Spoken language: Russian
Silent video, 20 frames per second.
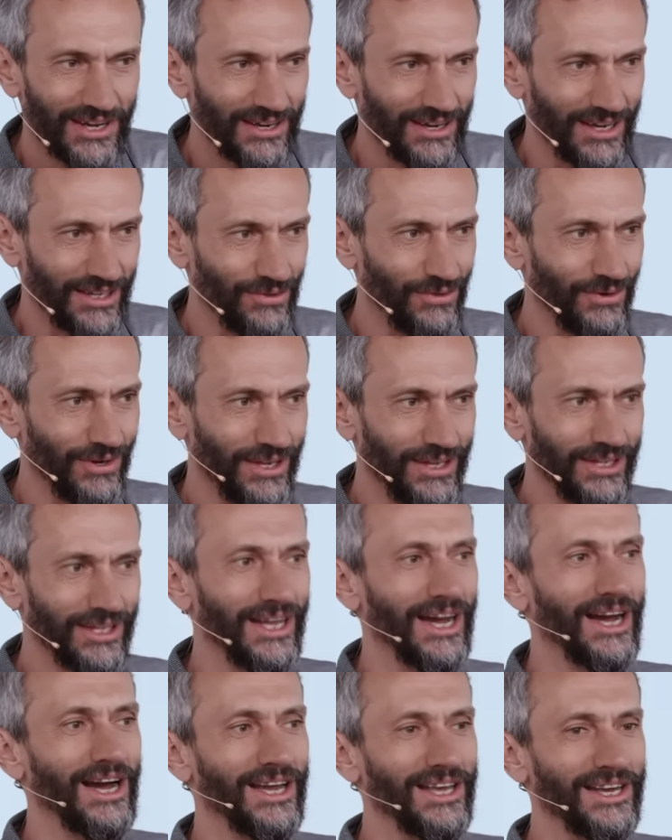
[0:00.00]
которые
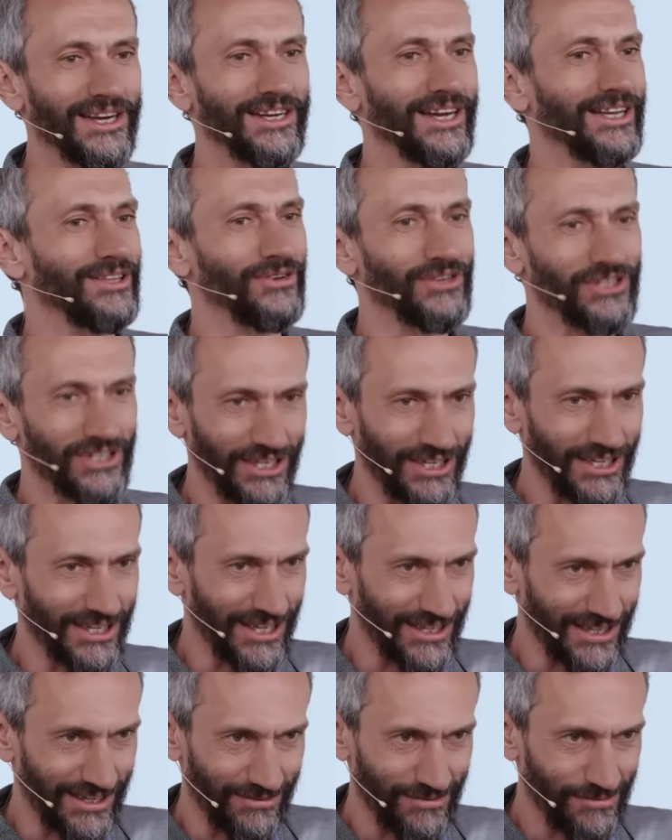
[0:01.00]
на ЕГЭ точно не
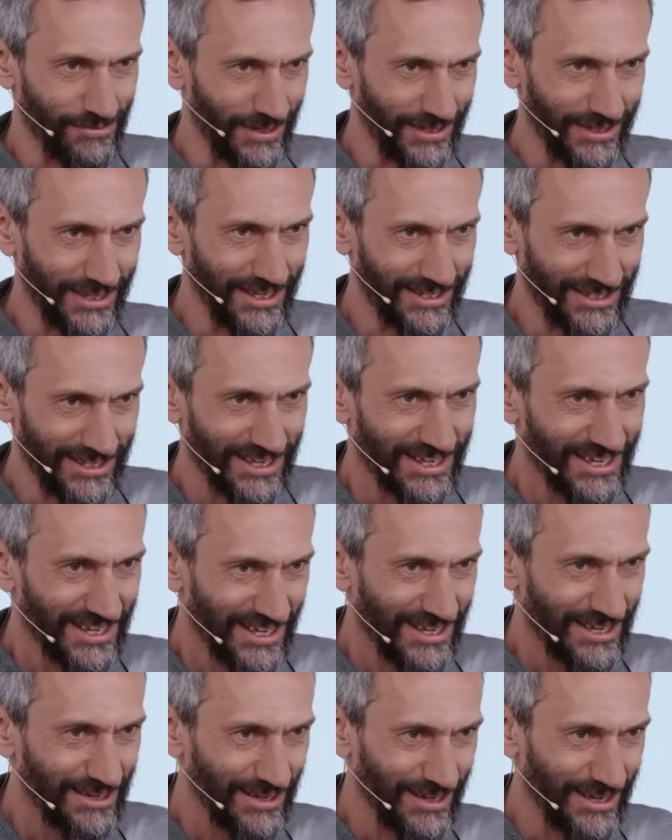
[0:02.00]
надо выполнять,
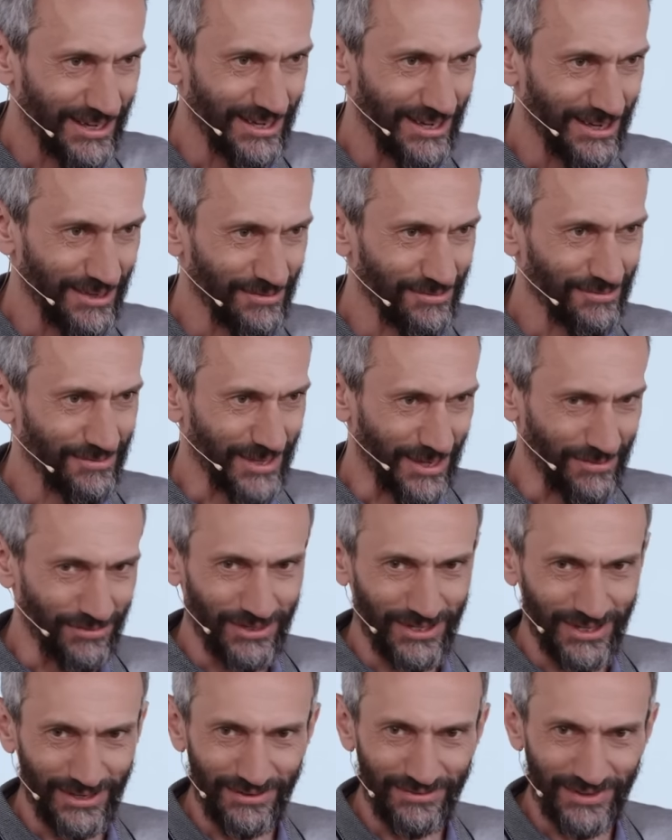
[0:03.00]
э,
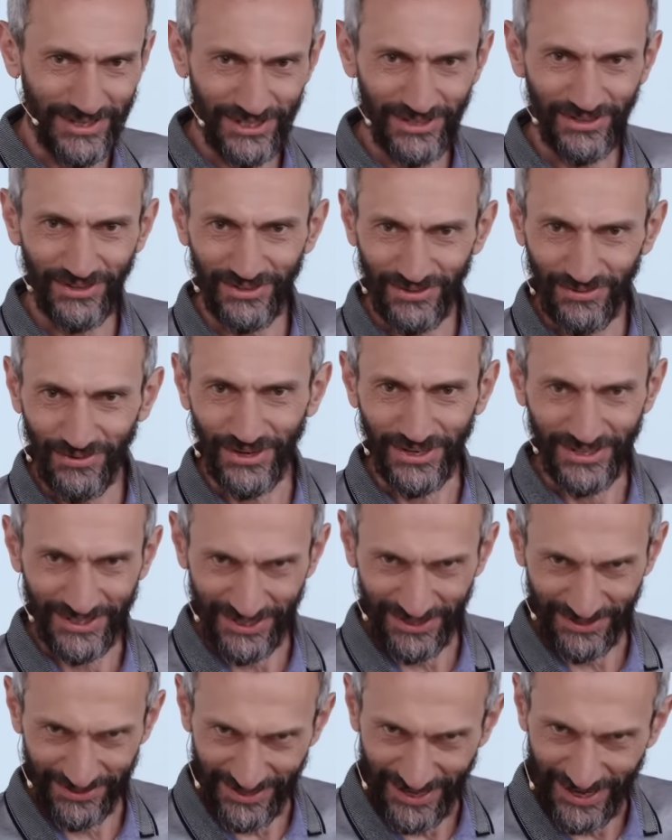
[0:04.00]
потому что вас ждет двойка
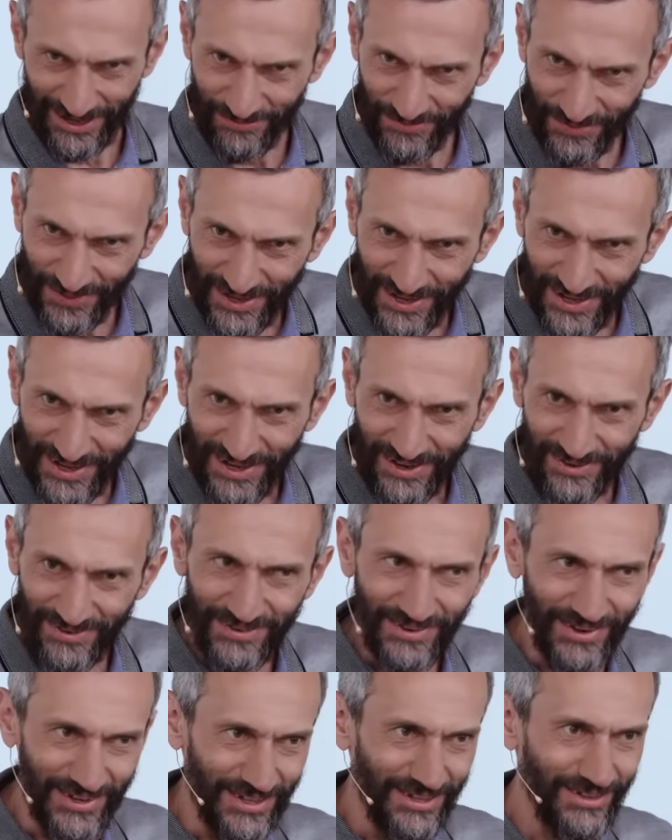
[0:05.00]
тогда.
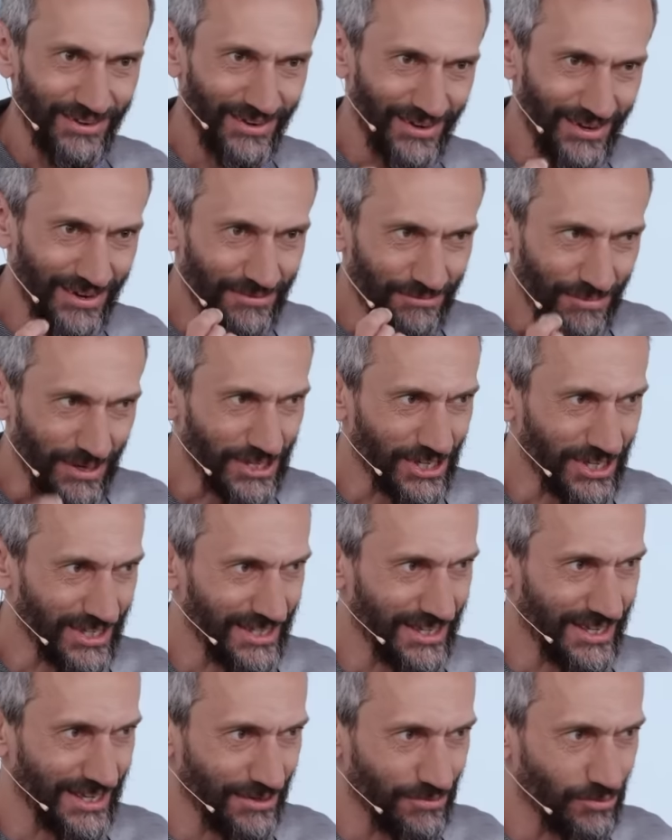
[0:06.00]
Вот. Но по
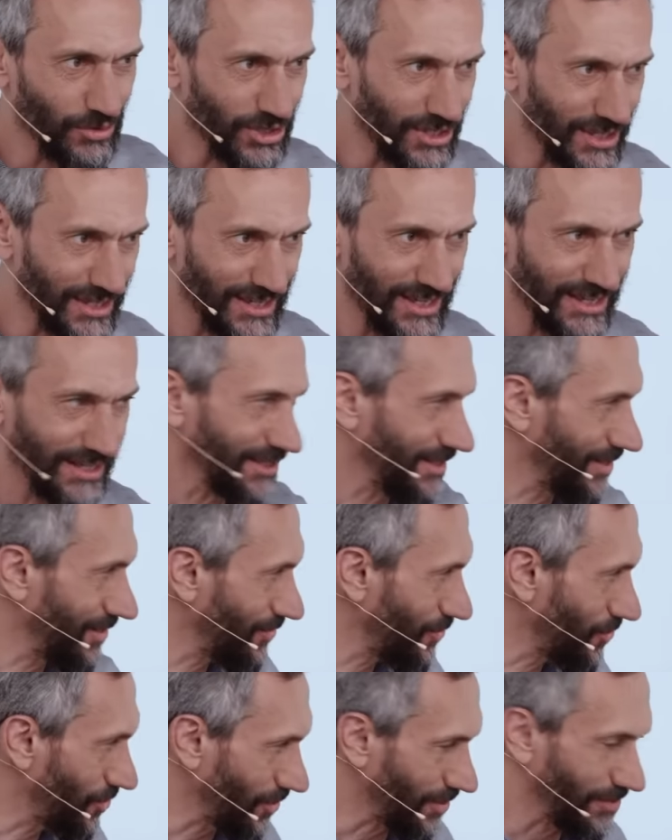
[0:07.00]
жизни их можно сделать
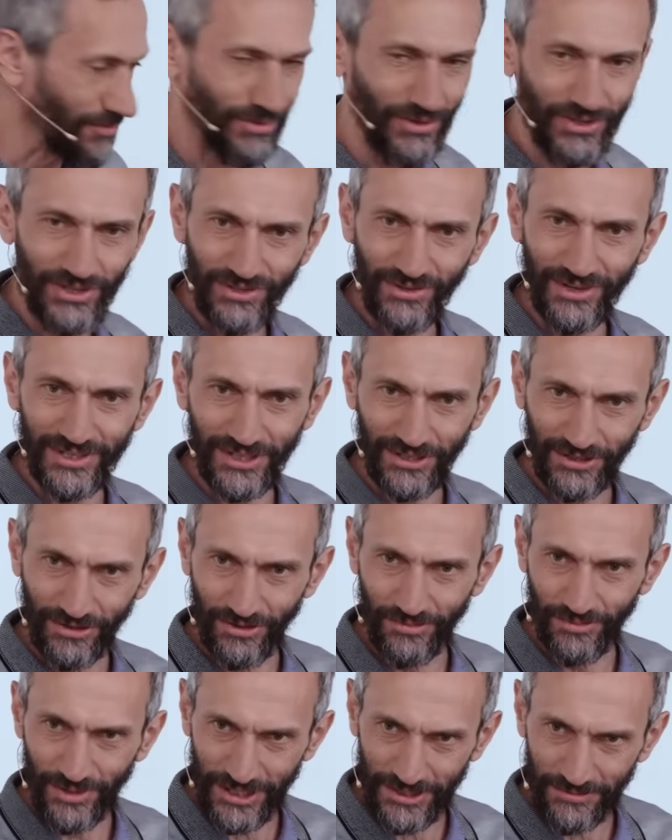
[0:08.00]
с учетом той ситуации,
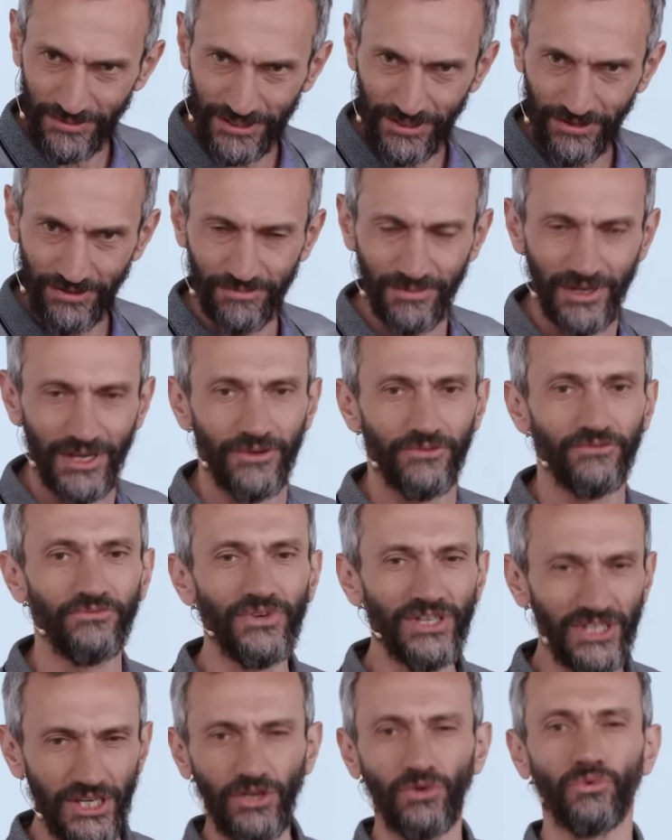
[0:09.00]
которую мы рассматриваем. В
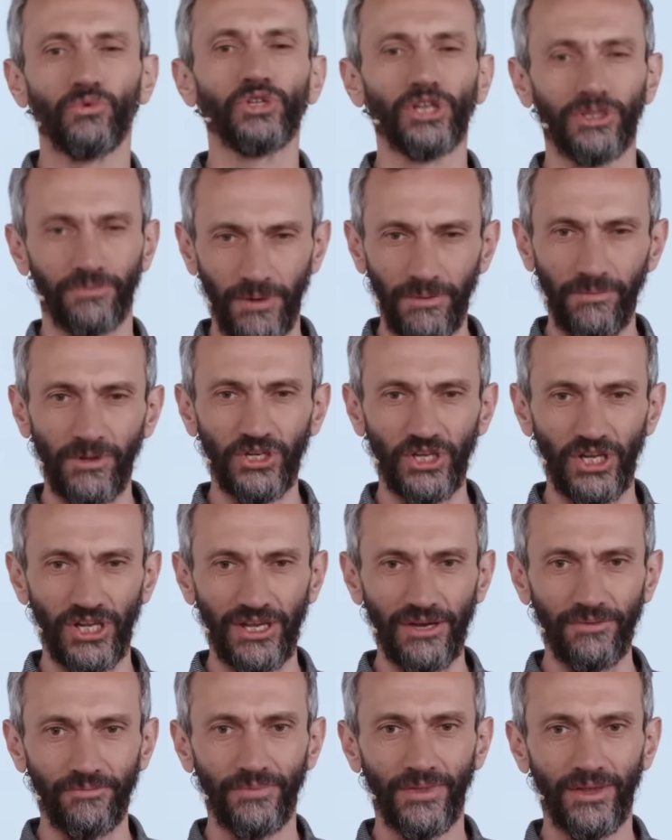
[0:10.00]
физике учат
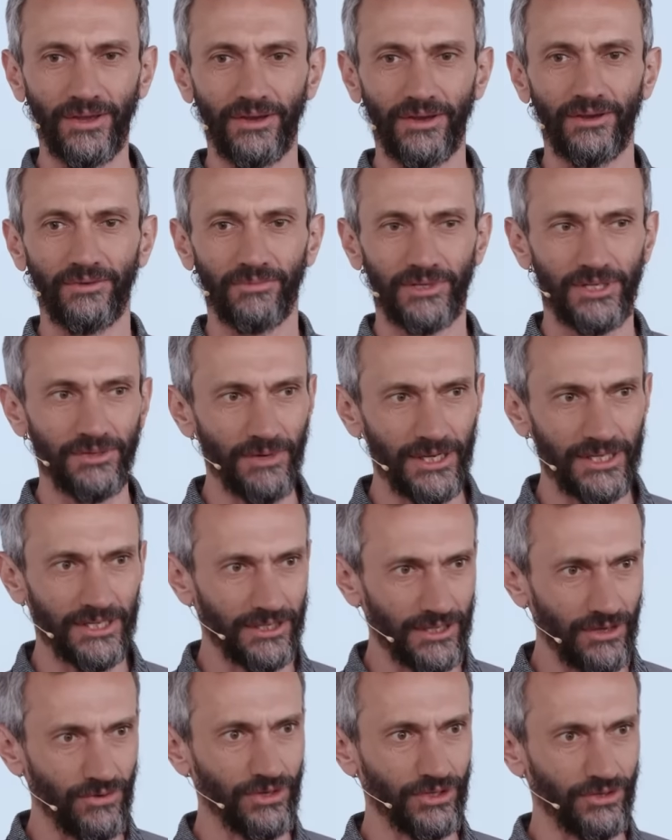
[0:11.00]
приближением
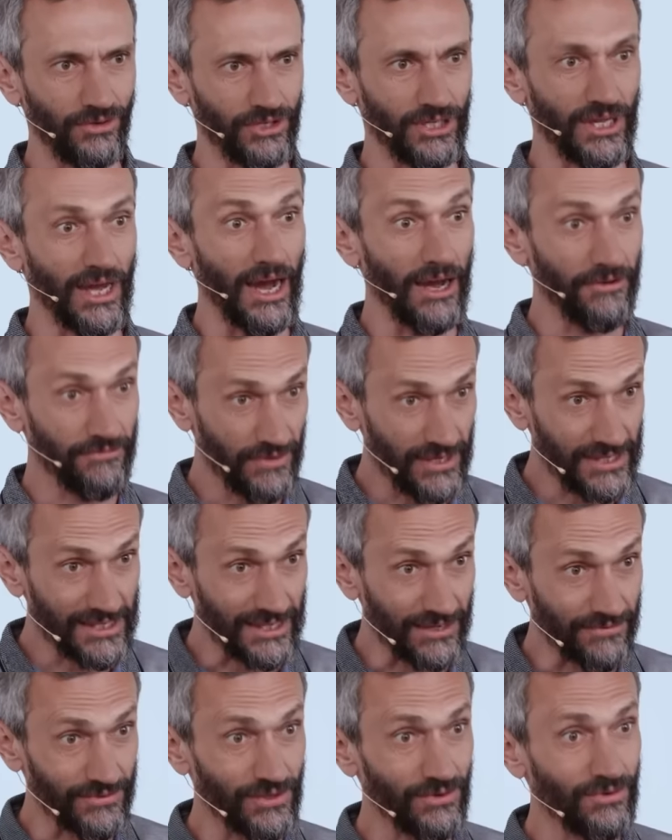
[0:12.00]
математика, наука точно. А
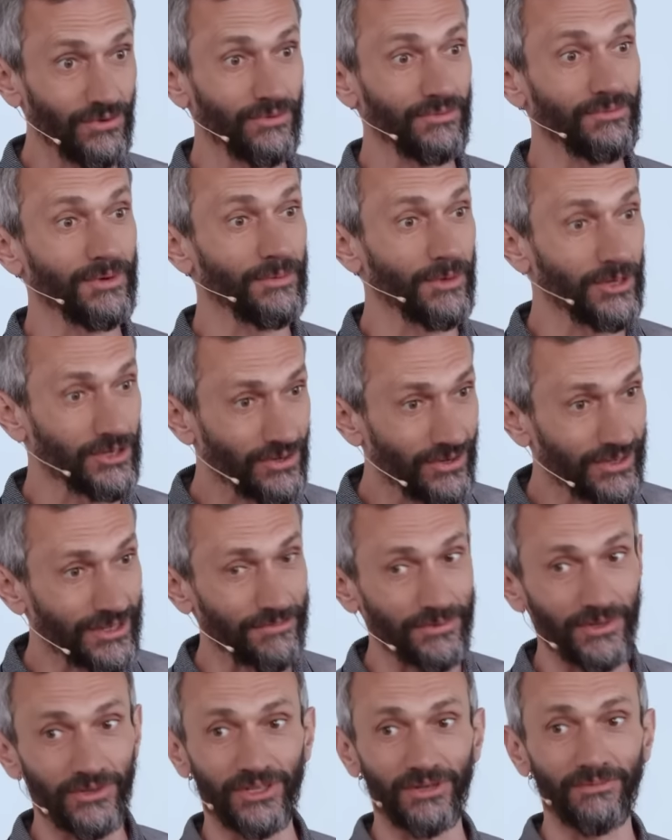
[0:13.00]
физики все
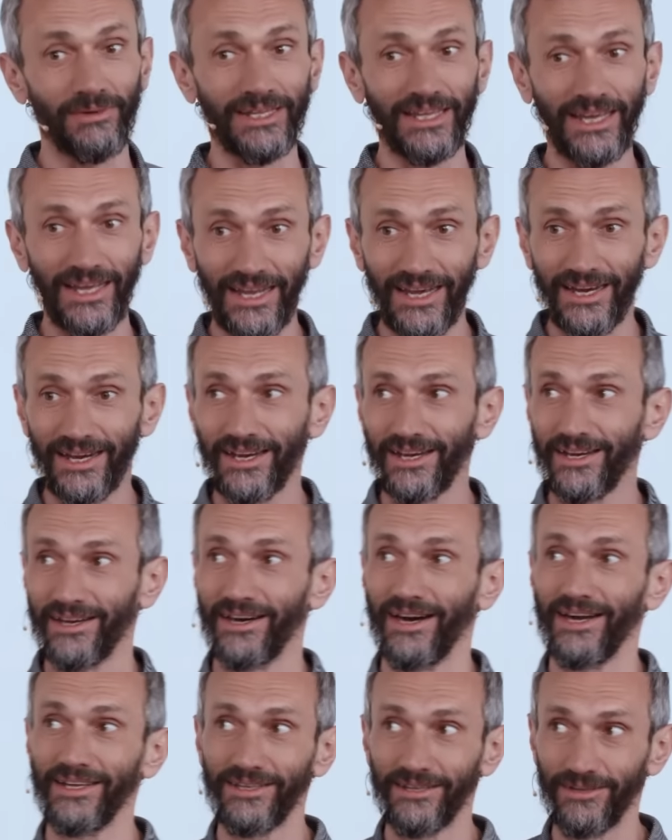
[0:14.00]
приближенно, потому что модели,
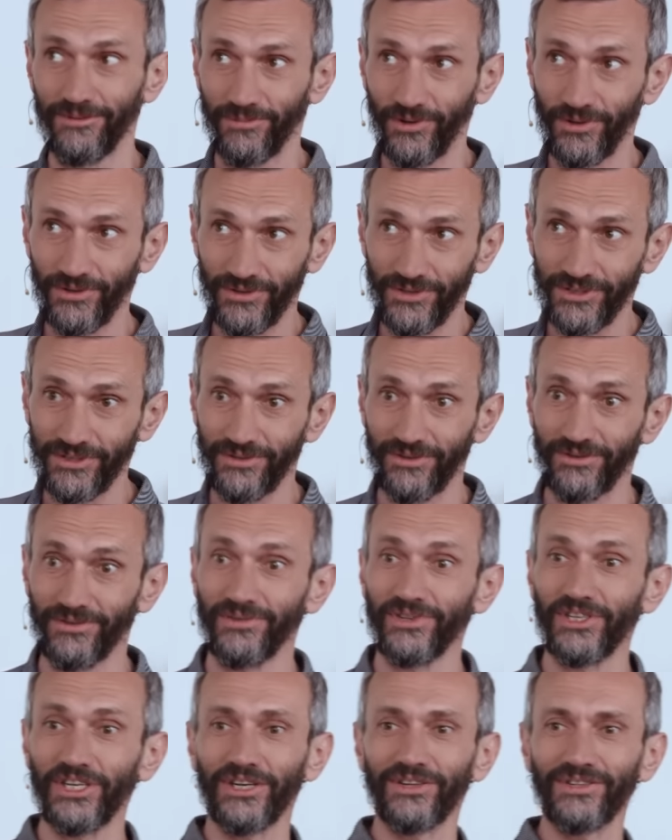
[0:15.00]
они не полностью
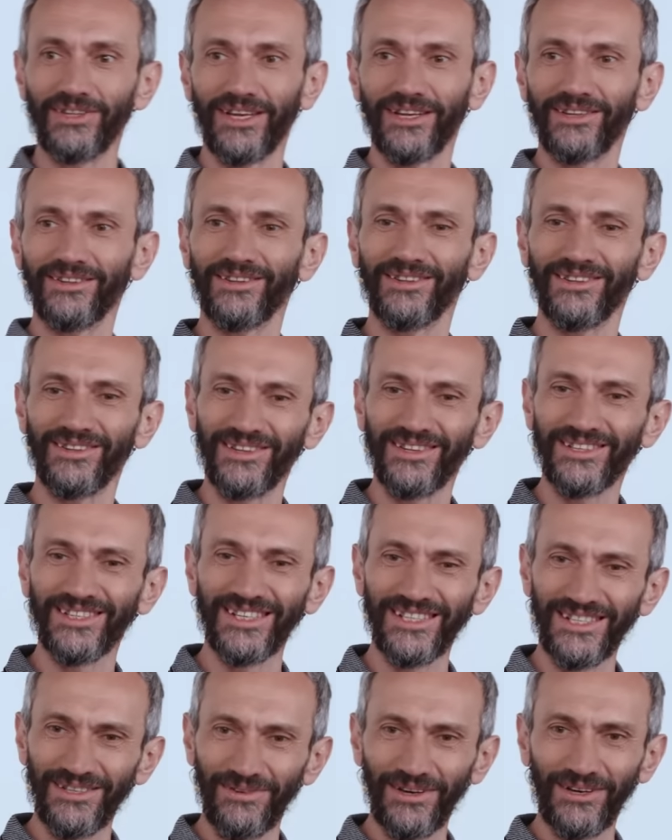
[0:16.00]
отвечают на
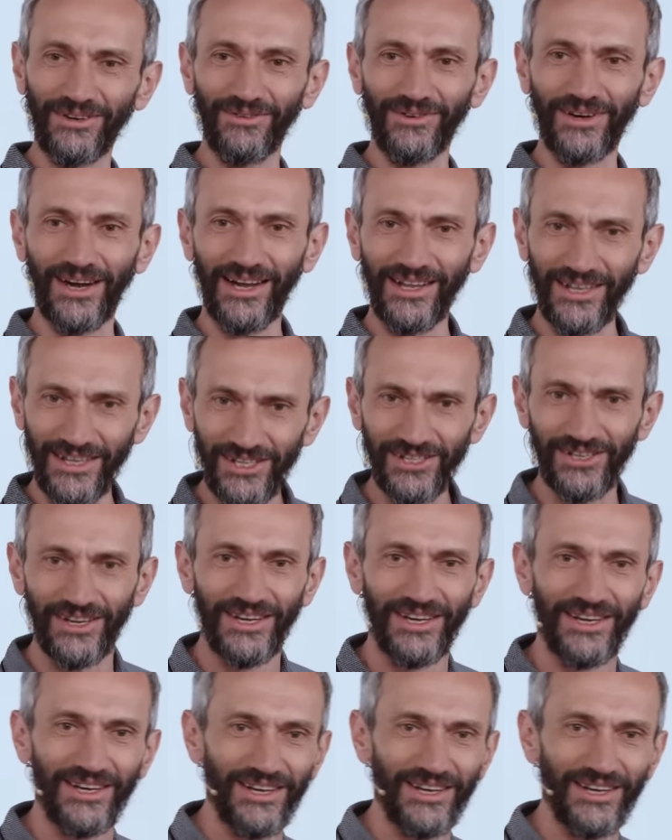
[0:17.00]
жизни вокруг, а лишь